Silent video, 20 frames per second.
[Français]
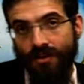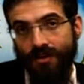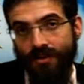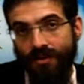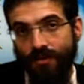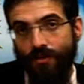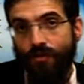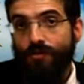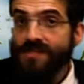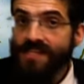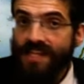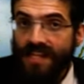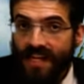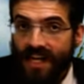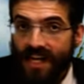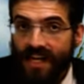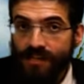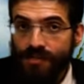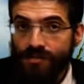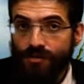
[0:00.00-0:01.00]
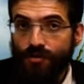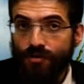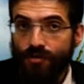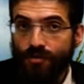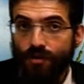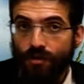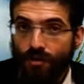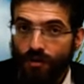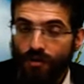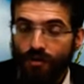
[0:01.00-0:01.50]
euh, considère
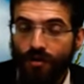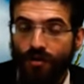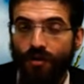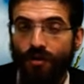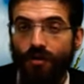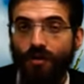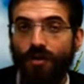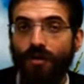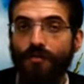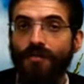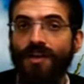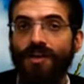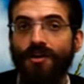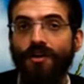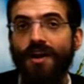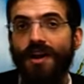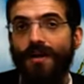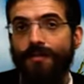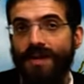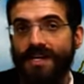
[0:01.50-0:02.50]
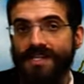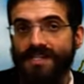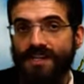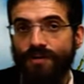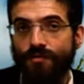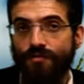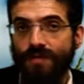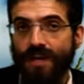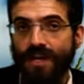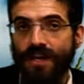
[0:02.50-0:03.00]
ce nœud comme étant un
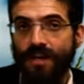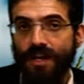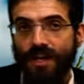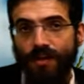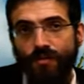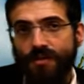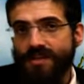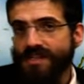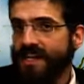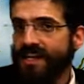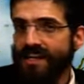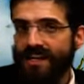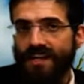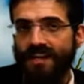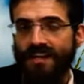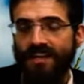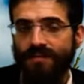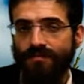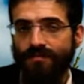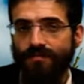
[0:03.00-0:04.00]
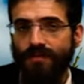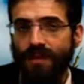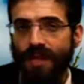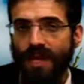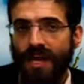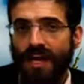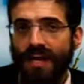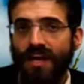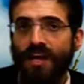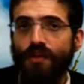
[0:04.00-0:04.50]
maasé Et donc c'est interdit.
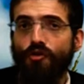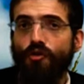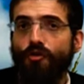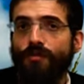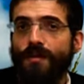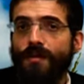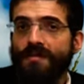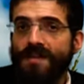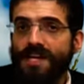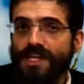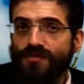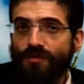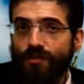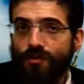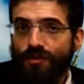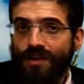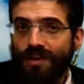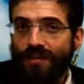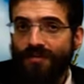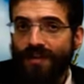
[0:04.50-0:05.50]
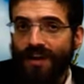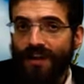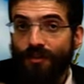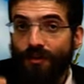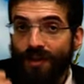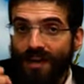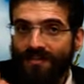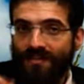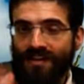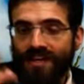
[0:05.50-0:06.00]
Et donc même si je veux le défaire
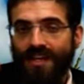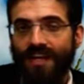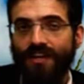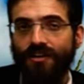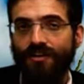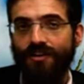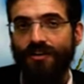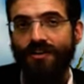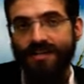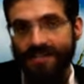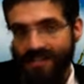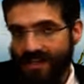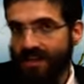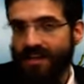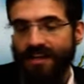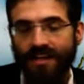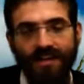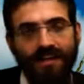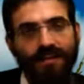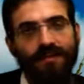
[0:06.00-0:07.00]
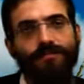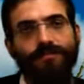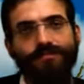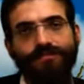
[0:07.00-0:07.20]
dans les 24 heures, c'est interdit.